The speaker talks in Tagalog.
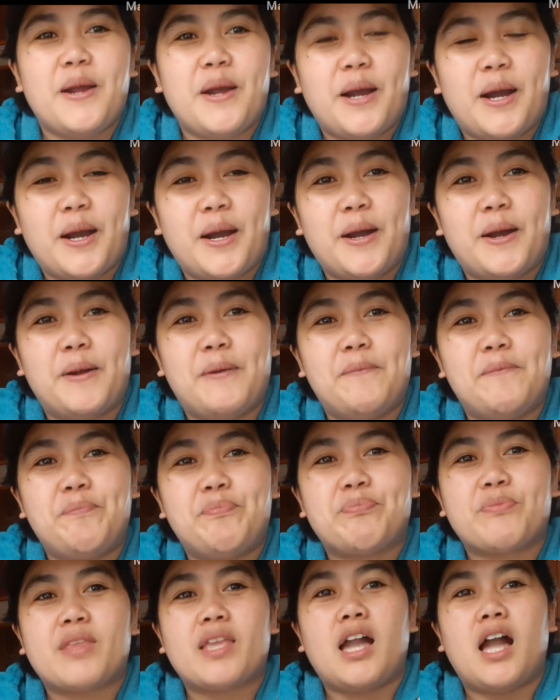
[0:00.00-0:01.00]
um,
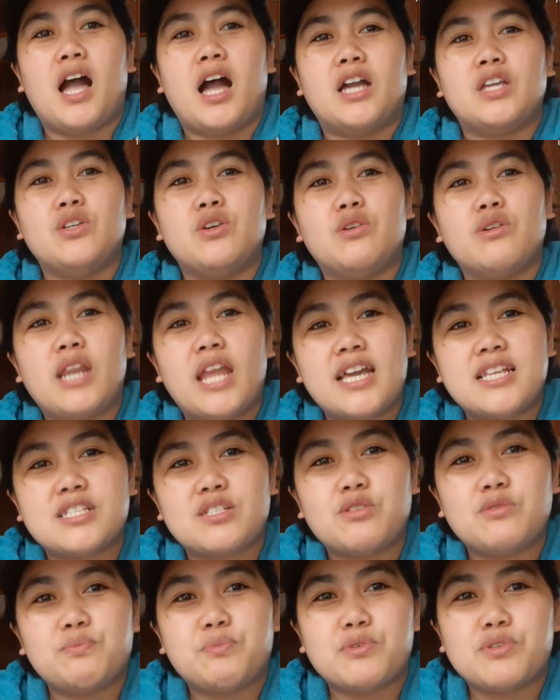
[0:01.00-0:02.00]
yung
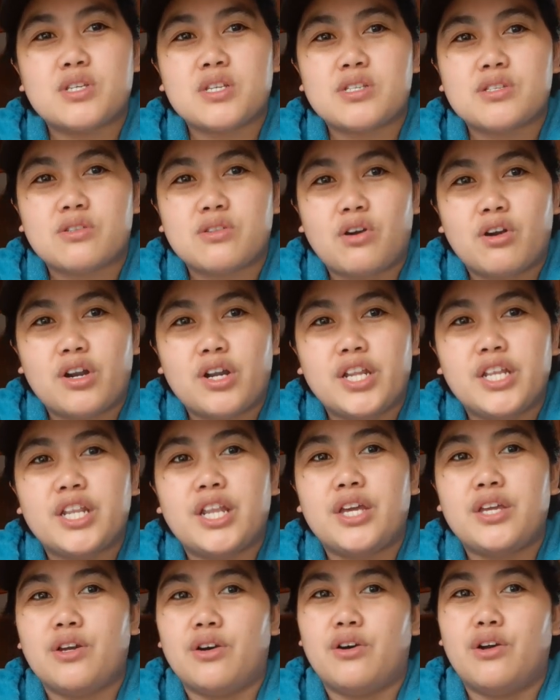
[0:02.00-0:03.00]
lesson po sa story
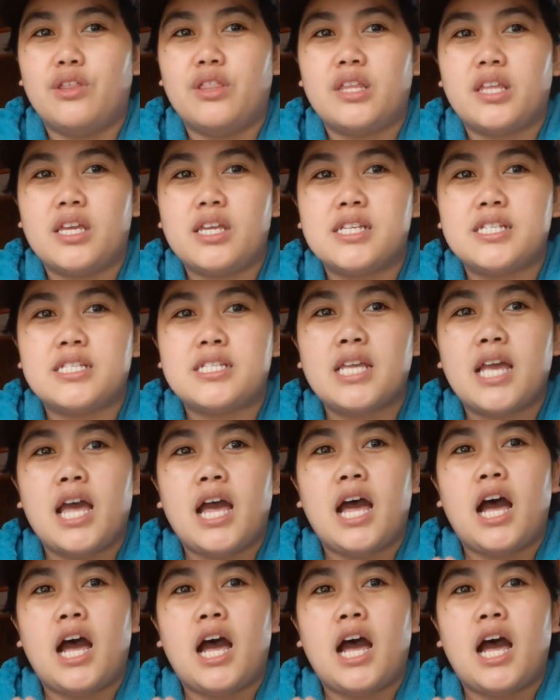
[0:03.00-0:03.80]
na yon is,